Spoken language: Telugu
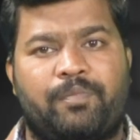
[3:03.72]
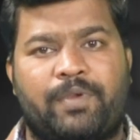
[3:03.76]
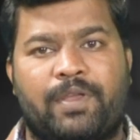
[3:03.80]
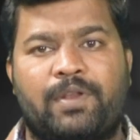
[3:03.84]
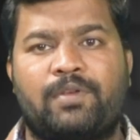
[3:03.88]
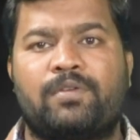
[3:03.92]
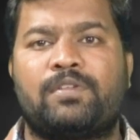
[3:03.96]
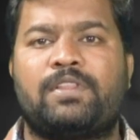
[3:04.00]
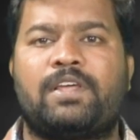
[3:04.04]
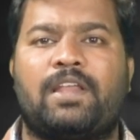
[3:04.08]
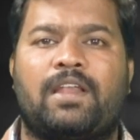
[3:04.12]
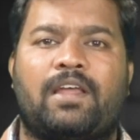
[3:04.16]

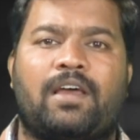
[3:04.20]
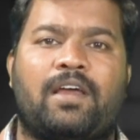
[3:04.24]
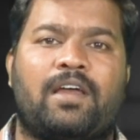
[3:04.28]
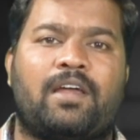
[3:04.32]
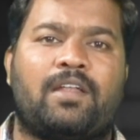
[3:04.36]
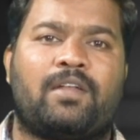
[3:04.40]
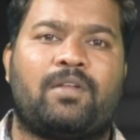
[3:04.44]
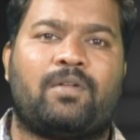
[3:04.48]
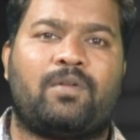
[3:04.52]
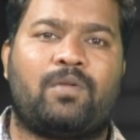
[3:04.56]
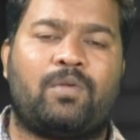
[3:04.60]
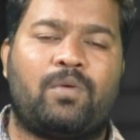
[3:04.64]
పెరుగుదల
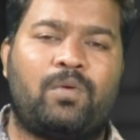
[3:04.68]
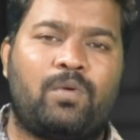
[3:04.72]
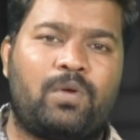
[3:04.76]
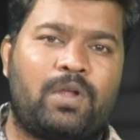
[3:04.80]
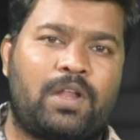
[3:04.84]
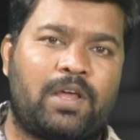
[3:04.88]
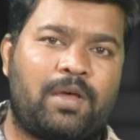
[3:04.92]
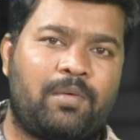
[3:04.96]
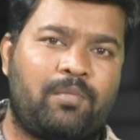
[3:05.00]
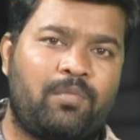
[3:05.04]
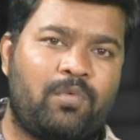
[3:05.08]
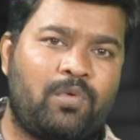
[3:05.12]
నూట
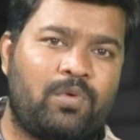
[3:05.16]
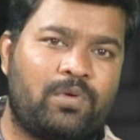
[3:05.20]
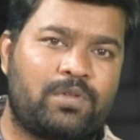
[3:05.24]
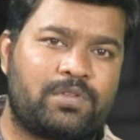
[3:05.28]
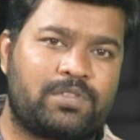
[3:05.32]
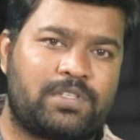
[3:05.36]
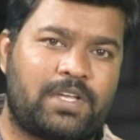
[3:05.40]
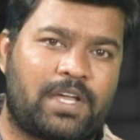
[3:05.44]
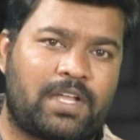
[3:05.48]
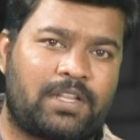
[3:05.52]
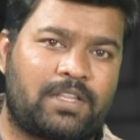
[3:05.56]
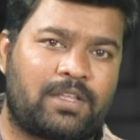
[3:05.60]
మూడు
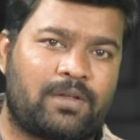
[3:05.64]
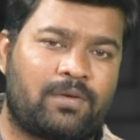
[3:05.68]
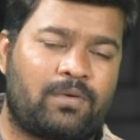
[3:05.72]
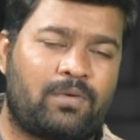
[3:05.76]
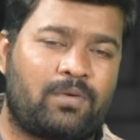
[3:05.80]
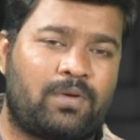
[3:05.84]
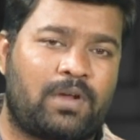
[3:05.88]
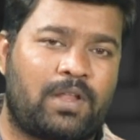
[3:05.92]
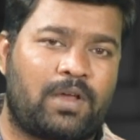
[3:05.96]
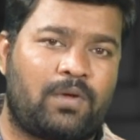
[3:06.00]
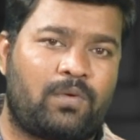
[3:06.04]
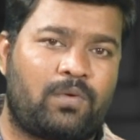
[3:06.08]
శాతం
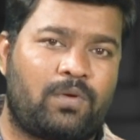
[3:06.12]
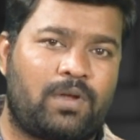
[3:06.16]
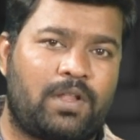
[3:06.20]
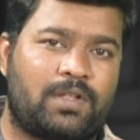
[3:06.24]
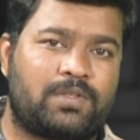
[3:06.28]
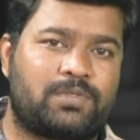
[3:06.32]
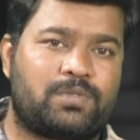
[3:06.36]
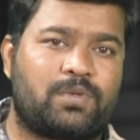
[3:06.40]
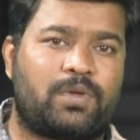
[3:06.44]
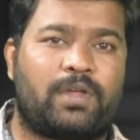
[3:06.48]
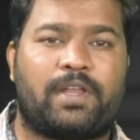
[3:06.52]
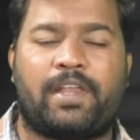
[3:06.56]
కూడా
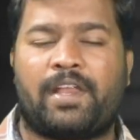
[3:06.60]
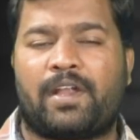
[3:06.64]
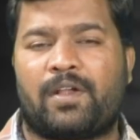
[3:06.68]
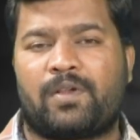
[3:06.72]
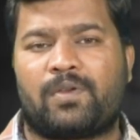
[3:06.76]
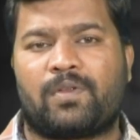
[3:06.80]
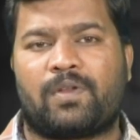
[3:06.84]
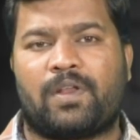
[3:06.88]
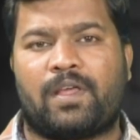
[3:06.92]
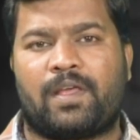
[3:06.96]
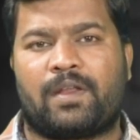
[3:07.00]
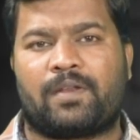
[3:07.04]
ఉండొచ్చు అని
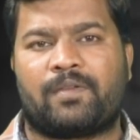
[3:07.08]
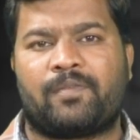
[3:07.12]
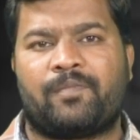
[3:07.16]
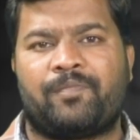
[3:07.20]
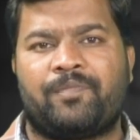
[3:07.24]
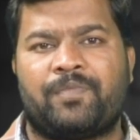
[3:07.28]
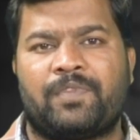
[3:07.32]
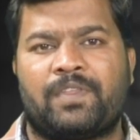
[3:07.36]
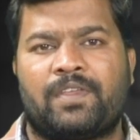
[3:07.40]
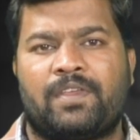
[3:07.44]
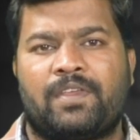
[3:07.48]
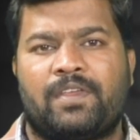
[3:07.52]
అంటున్నారు
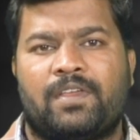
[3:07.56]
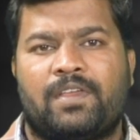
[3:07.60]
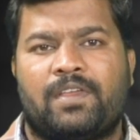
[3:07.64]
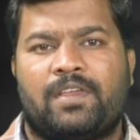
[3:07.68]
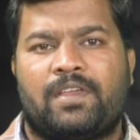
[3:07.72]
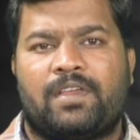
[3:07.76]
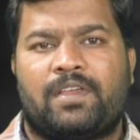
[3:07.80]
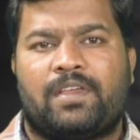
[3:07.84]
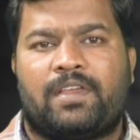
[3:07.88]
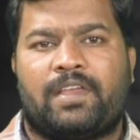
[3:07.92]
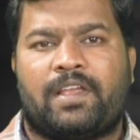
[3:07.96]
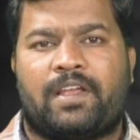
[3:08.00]

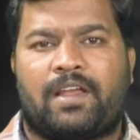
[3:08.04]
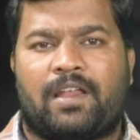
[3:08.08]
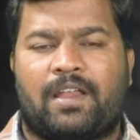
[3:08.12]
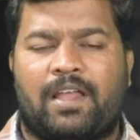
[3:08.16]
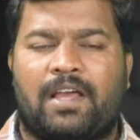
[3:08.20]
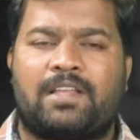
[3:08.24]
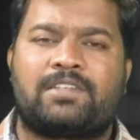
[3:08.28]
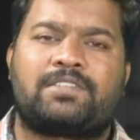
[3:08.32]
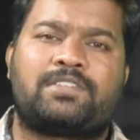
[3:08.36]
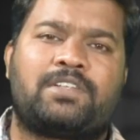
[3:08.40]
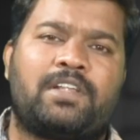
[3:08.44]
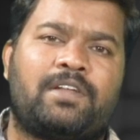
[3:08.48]
ఇక
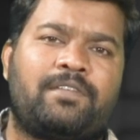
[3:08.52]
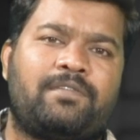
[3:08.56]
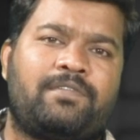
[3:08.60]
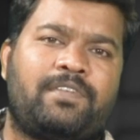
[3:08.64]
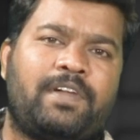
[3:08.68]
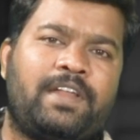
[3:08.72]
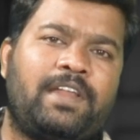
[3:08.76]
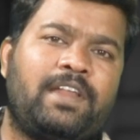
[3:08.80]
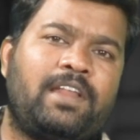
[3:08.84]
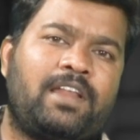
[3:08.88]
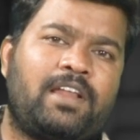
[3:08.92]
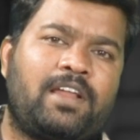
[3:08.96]
లాస్ట్ అండ్
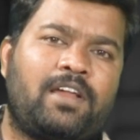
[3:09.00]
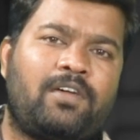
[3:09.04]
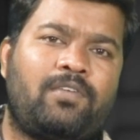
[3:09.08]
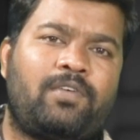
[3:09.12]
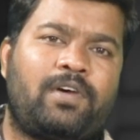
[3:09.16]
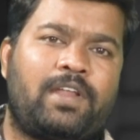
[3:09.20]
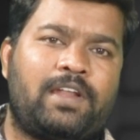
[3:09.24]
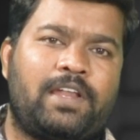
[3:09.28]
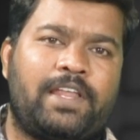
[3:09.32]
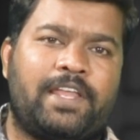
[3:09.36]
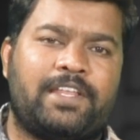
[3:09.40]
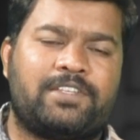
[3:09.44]
ఫైనల్గా
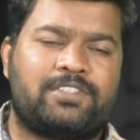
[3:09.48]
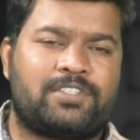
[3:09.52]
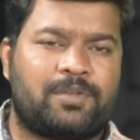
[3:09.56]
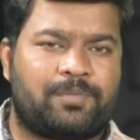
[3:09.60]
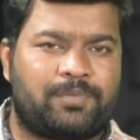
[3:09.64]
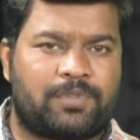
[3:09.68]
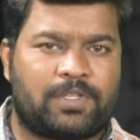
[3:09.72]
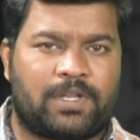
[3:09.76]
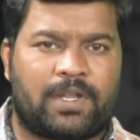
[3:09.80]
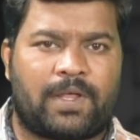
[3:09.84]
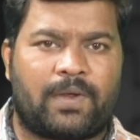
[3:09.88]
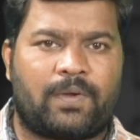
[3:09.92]
వాళ్ళు ఏం
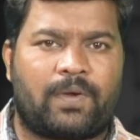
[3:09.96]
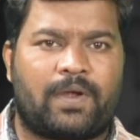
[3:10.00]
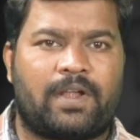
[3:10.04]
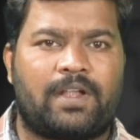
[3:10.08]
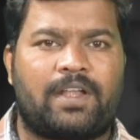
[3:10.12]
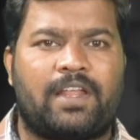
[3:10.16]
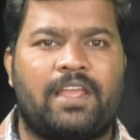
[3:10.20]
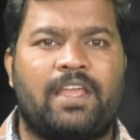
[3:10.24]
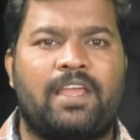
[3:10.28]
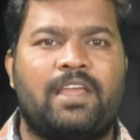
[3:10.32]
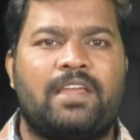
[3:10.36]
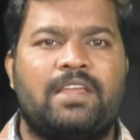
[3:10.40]
చెప్తున్నారు
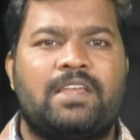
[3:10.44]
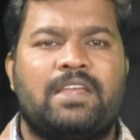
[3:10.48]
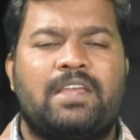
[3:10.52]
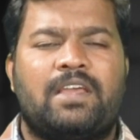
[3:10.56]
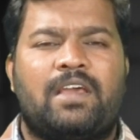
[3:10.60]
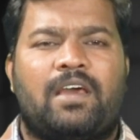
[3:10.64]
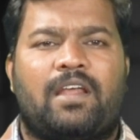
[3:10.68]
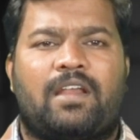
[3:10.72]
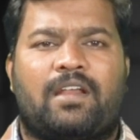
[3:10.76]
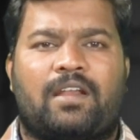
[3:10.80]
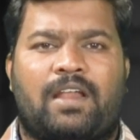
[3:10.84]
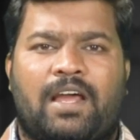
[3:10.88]
అంటే
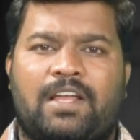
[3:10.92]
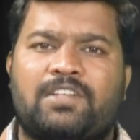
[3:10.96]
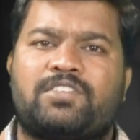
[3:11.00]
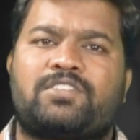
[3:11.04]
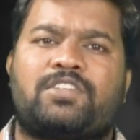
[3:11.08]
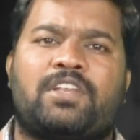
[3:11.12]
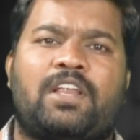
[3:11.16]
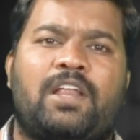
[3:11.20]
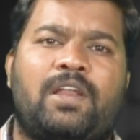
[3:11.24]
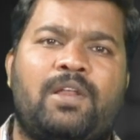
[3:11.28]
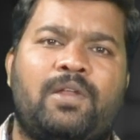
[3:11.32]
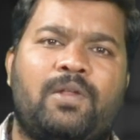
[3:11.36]

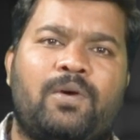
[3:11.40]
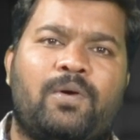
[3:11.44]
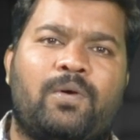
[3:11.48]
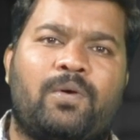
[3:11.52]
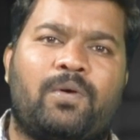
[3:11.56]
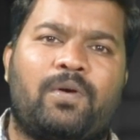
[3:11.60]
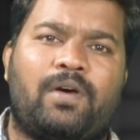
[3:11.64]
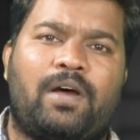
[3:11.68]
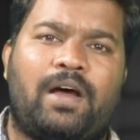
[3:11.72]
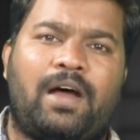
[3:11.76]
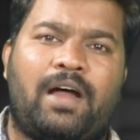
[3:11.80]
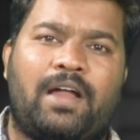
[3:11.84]
రాష్ట్రాల్లో
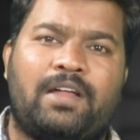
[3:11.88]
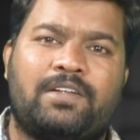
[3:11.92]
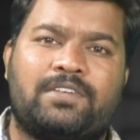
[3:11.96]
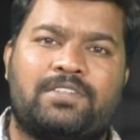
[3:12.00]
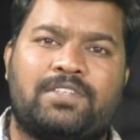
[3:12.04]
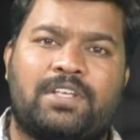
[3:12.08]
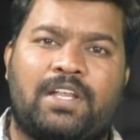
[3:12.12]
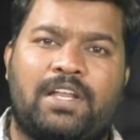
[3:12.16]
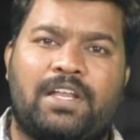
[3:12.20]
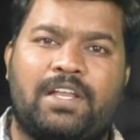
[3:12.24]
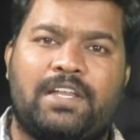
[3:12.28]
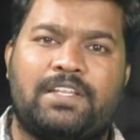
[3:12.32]

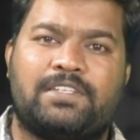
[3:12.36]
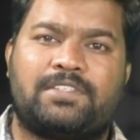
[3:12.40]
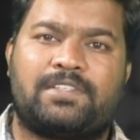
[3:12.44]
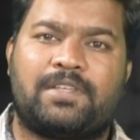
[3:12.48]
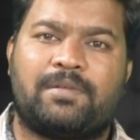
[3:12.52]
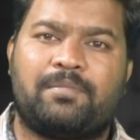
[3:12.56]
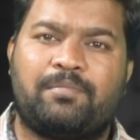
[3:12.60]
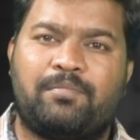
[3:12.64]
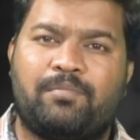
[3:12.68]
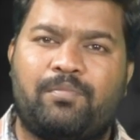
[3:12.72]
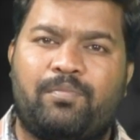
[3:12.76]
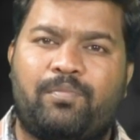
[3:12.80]
ఆంక్షల్ని
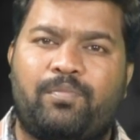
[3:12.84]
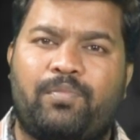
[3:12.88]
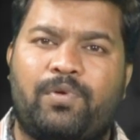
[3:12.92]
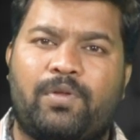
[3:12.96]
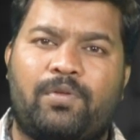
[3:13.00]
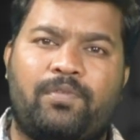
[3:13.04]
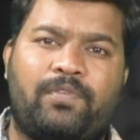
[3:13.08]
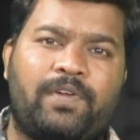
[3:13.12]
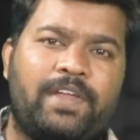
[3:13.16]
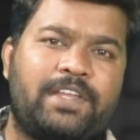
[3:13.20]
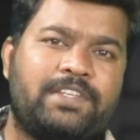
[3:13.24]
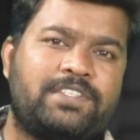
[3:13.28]

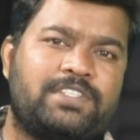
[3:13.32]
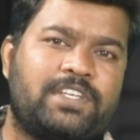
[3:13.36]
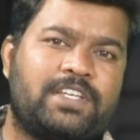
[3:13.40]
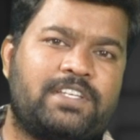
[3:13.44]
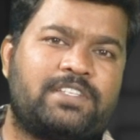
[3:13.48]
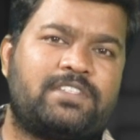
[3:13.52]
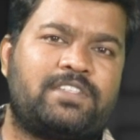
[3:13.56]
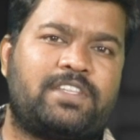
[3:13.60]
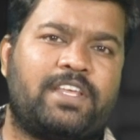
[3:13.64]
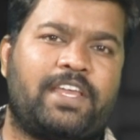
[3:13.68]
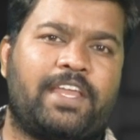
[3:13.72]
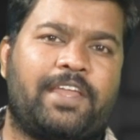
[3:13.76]
సింప్లిఫై
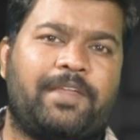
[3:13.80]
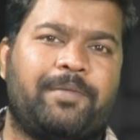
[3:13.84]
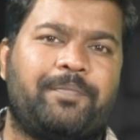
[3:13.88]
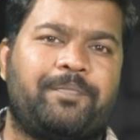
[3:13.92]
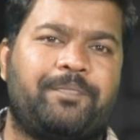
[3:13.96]
చేస్తే